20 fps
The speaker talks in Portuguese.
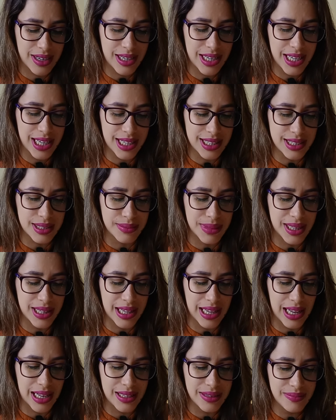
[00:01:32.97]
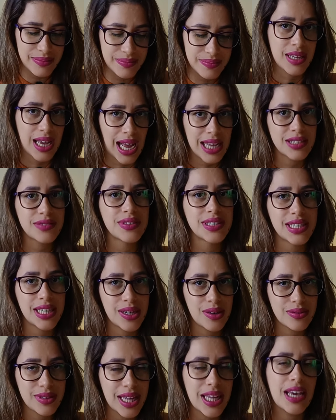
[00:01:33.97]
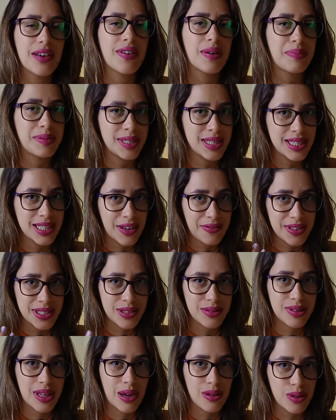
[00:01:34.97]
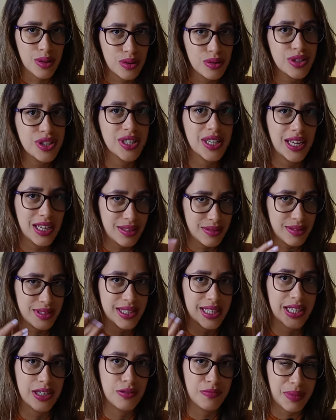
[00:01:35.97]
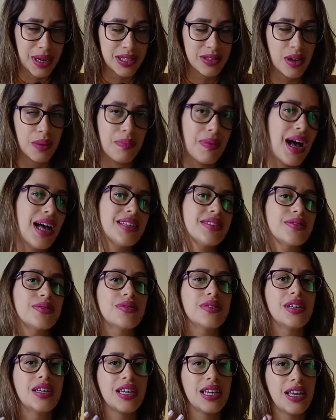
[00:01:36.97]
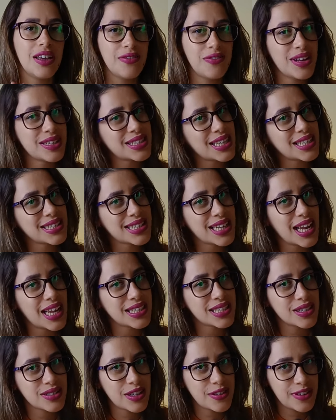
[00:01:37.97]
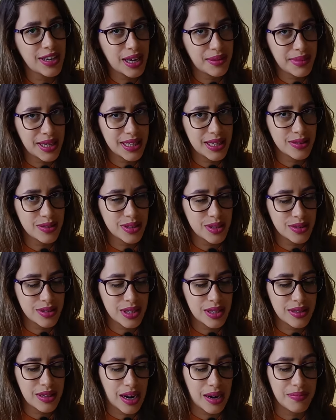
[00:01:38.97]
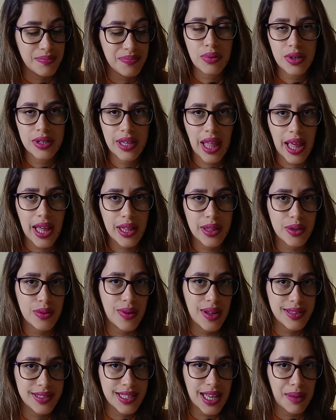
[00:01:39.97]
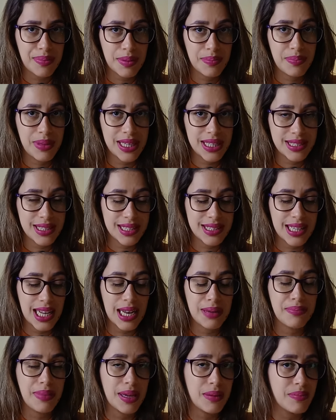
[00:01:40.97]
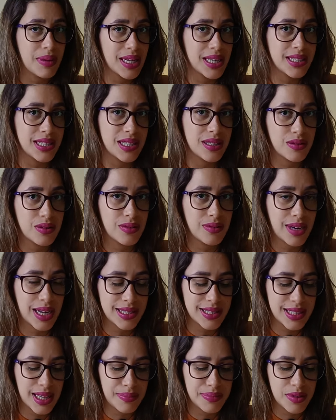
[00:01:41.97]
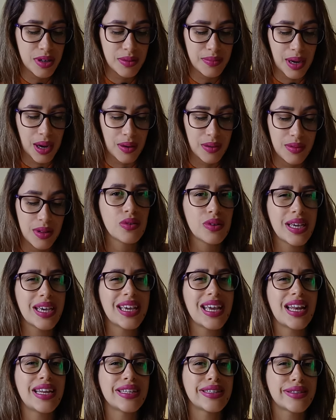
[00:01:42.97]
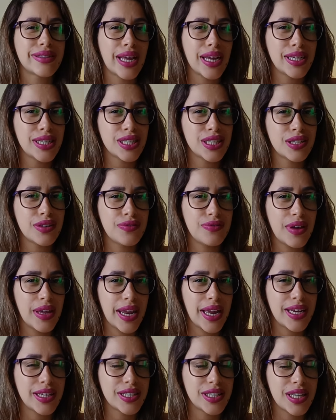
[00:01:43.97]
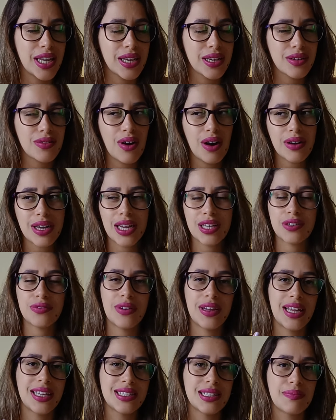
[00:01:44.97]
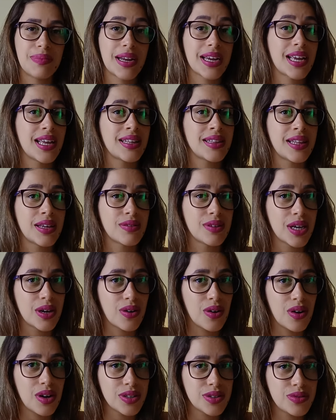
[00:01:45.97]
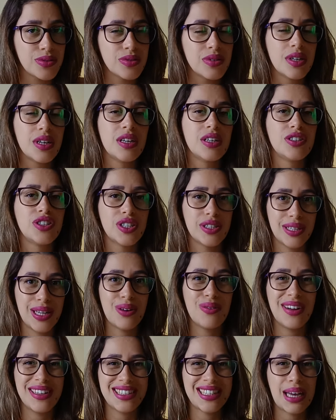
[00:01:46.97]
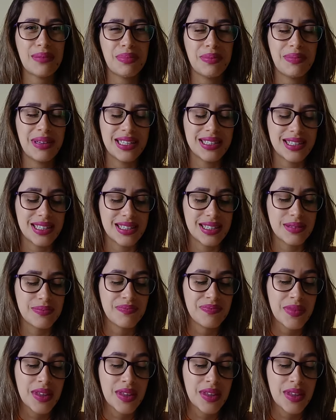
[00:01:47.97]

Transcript: Clique em cima dele. Caso você não tenha, vai precisar fazer o download, né? Seguir o passo a passo e fazer a instalação da ferramenta no seu celular. Por dentro, o WhatsApp Business ele é bem parecido com o WhatsApp normal. O que, que ele tem de diferente, né? Qual que é a diferença para quem tem um negócio de ter o WhatsApp Business?